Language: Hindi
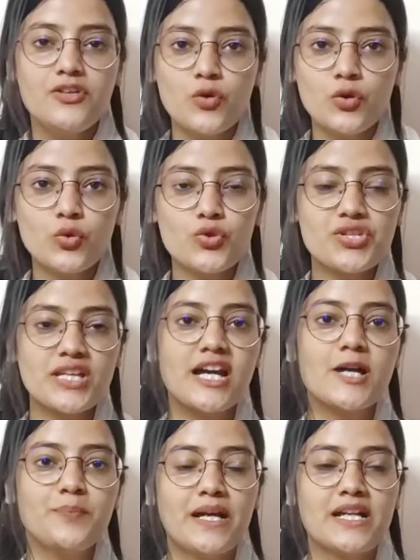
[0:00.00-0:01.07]
यूं दूसरे
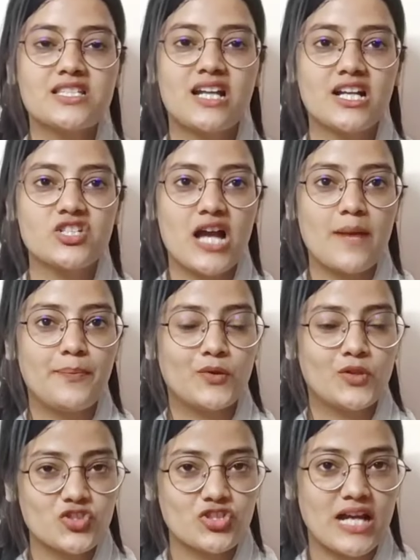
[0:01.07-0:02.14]
धर्म पर सड़क छाप
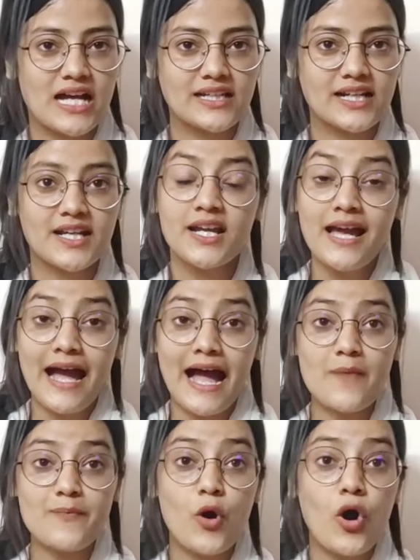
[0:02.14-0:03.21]
पोस्ट डालकर
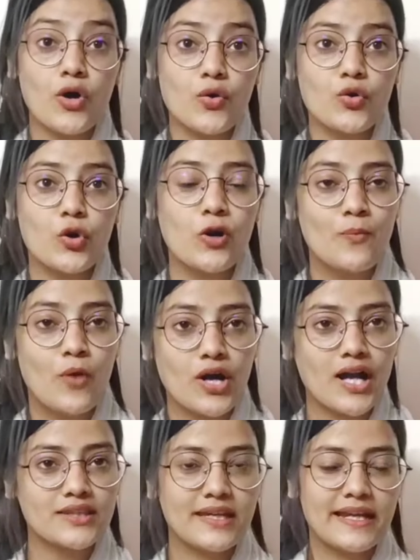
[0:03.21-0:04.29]
आप औरों को
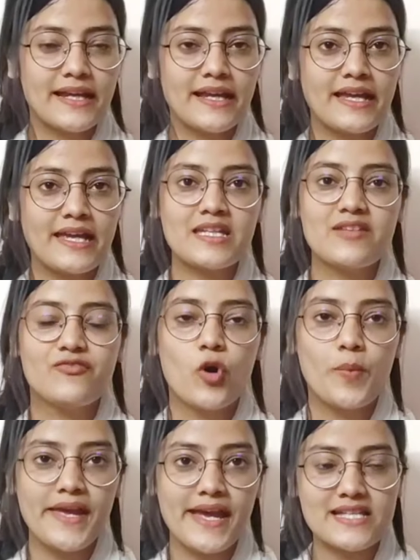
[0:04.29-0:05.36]
मौका दे रहे हैं कि
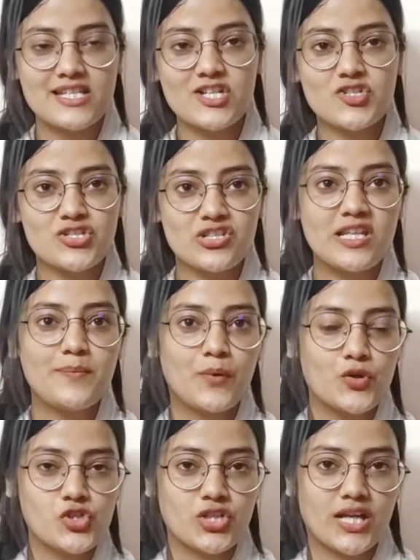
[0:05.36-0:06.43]
वो भी ऐसी छिछली
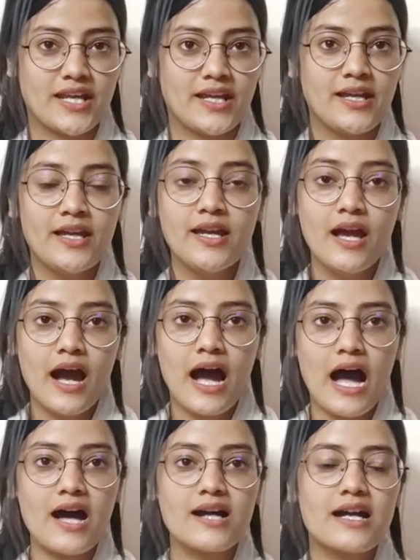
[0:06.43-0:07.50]
पोस्ट करें
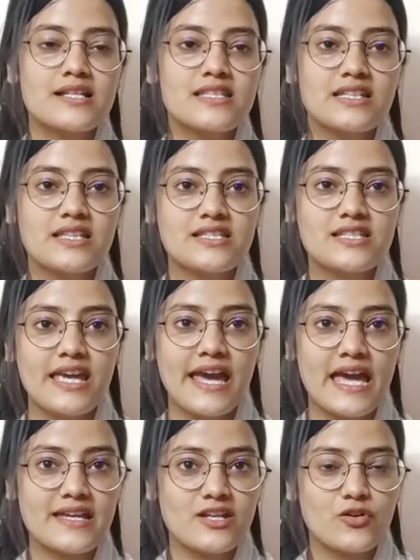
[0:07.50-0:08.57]
हाँ अगर जिद इसकी
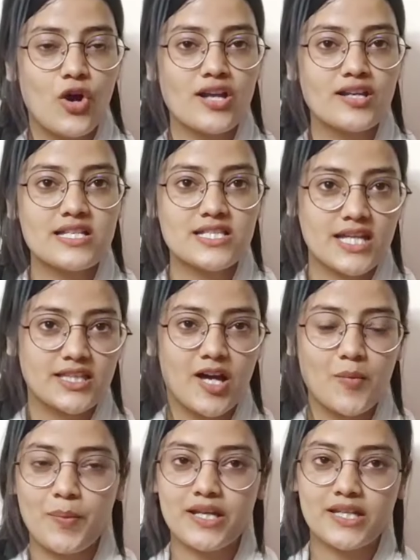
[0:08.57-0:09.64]
है कि कौन किसके
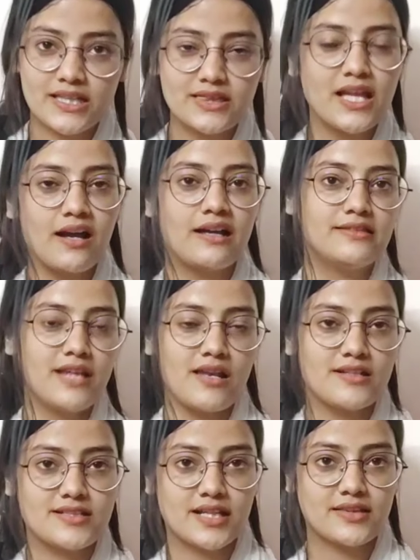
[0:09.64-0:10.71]
धर्म पर कितना गंदा
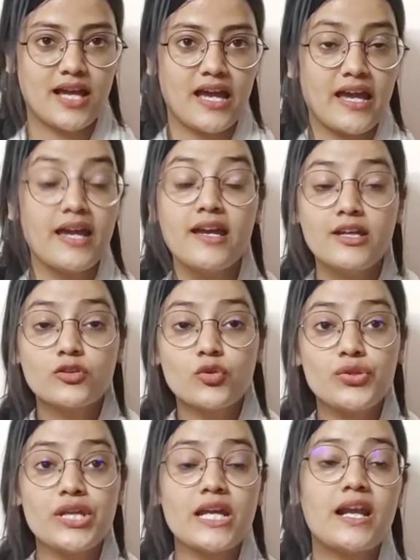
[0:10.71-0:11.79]
लिख सकता है
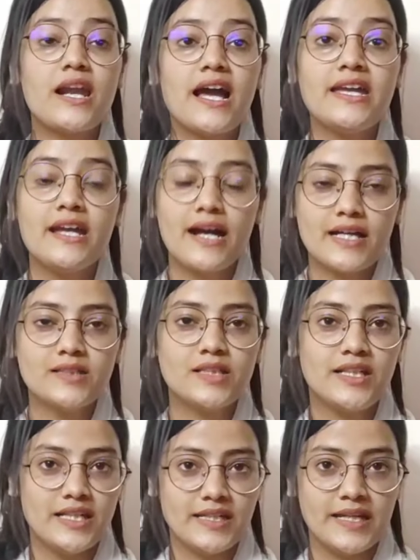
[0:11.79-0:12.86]
तो ये लड़ाई
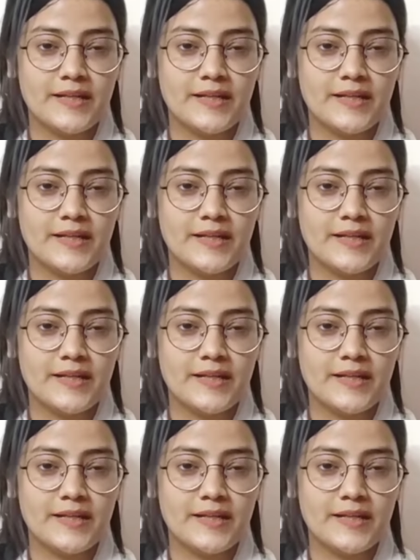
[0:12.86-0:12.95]
अंतहीन